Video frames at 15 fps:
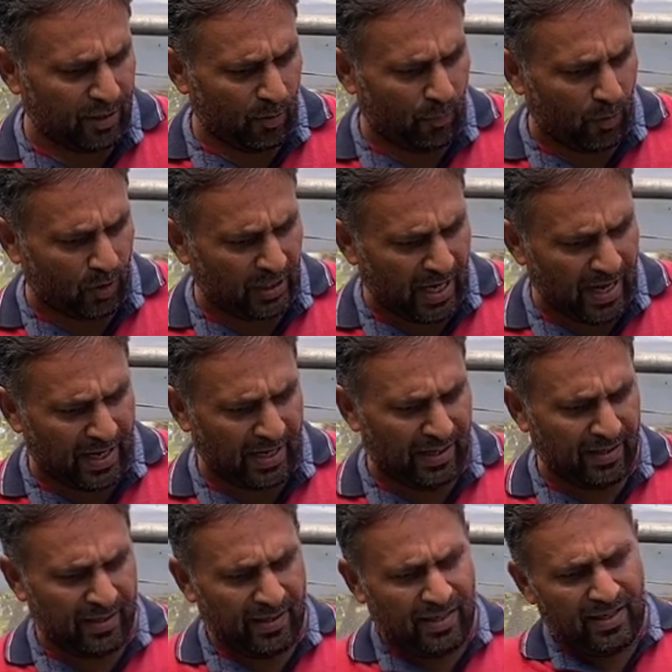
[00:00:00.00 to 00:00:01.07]
ये जो पौधा है
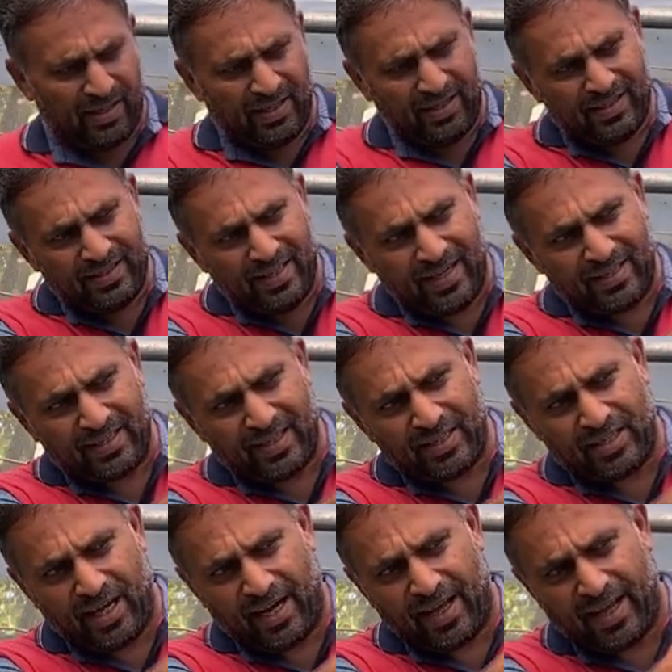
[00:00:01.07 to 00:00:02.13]
ये इसकी
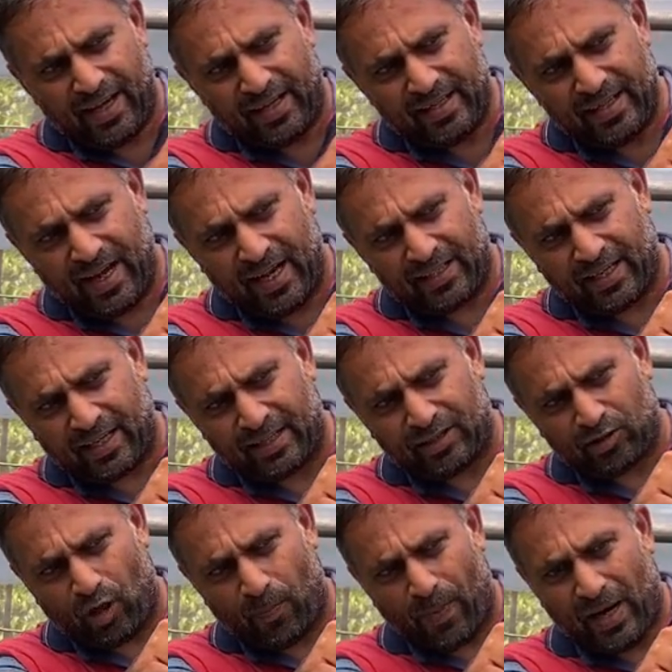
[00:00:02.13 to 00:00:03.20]
जड़ है यहाँ तक
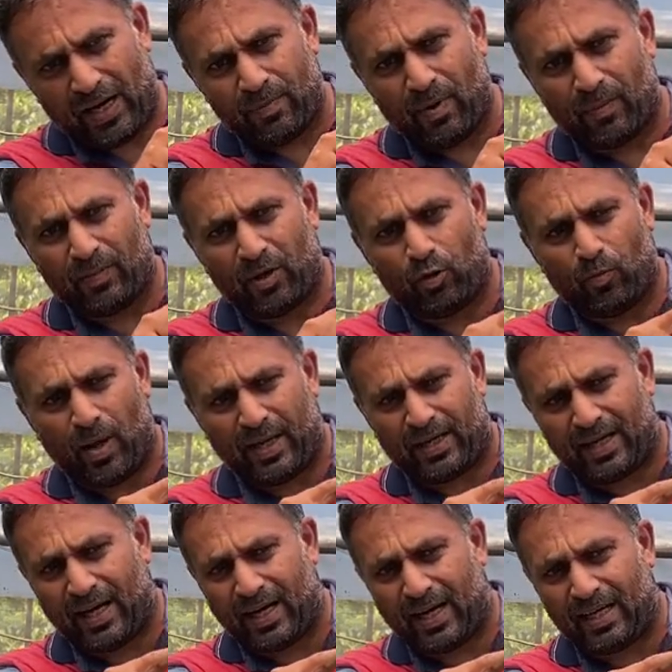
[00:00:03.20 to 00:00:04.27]
इसको पानी में हमने डुबा के
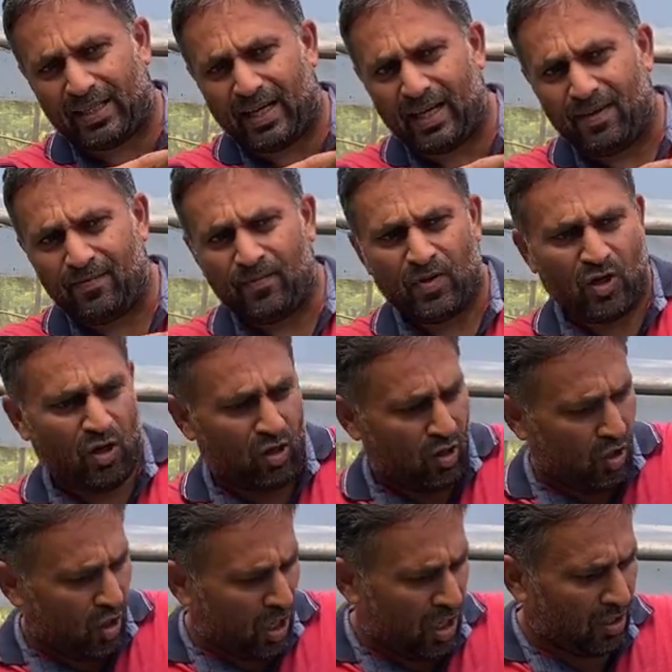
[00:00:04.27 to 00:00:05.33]
रखा था
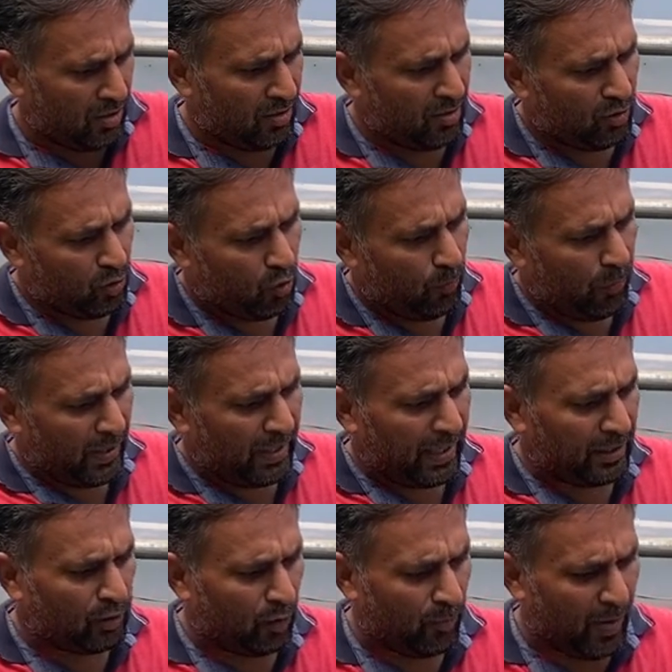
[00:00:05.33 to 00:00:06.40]
और ऊपर का
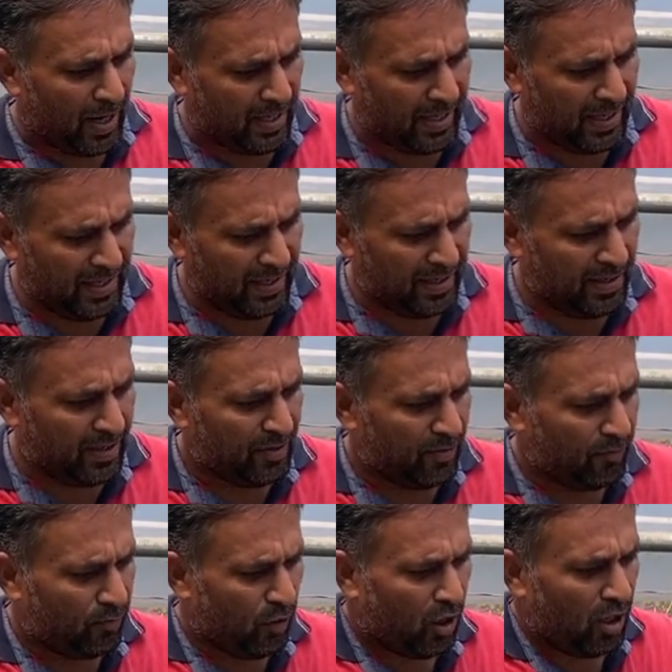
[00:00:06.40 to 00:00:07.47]
जो भाग है
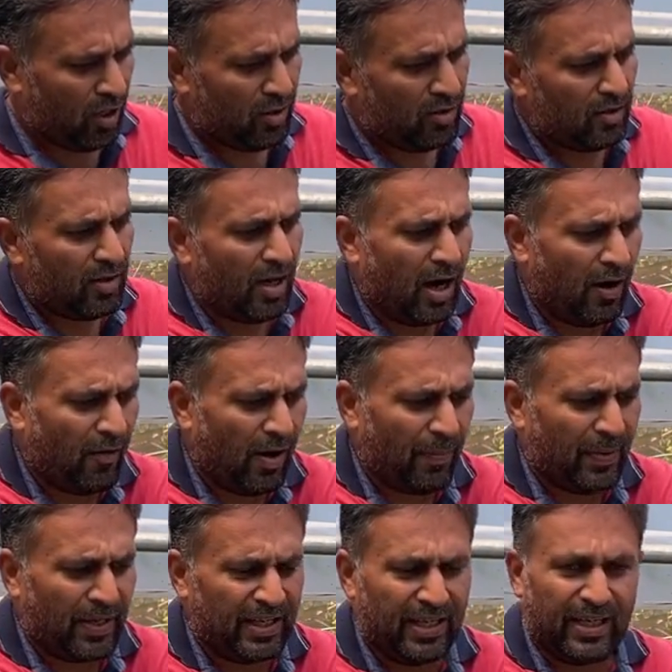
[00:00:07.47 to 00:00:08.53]
वो हवा
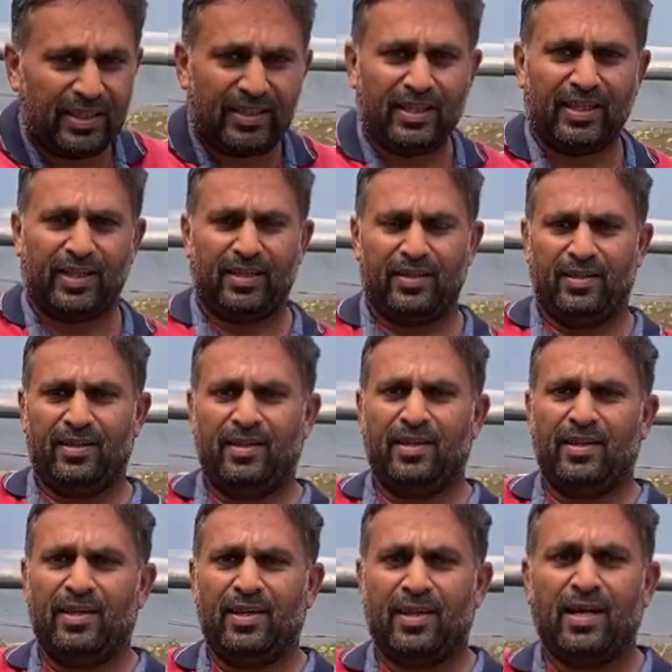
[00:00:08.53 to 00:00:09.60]
भरी रहती है
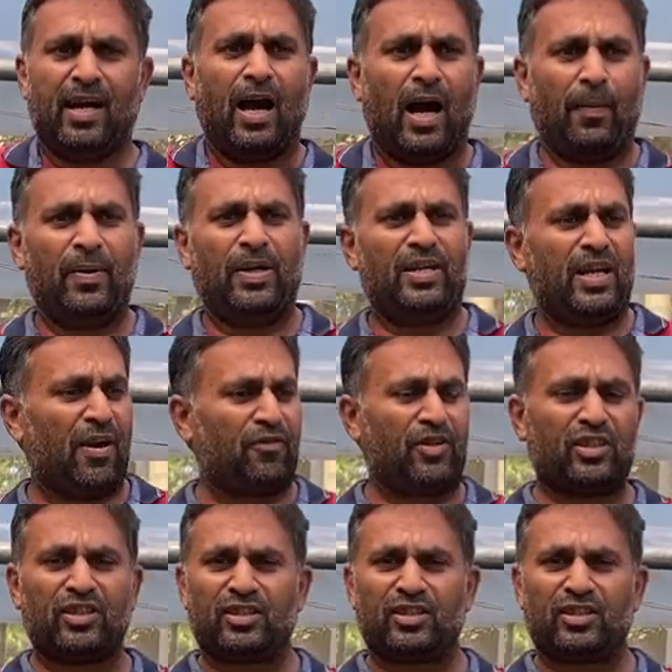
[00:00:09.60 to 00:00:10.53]
अभी डीएफटी